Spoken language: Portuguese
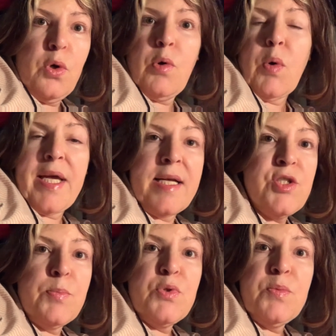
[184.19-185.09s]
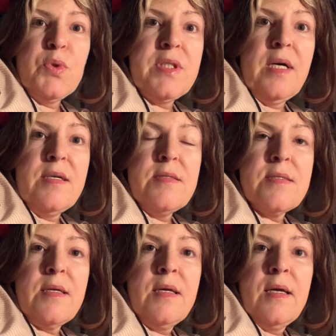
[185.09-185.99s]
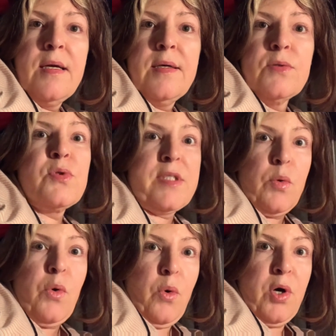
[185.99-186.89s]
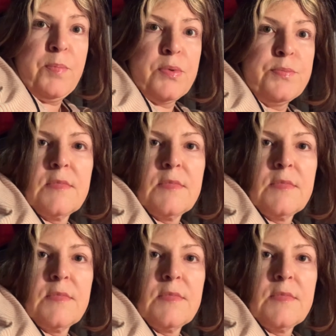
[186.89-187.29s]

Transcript: qualquer tipo de mudança no seu corpo.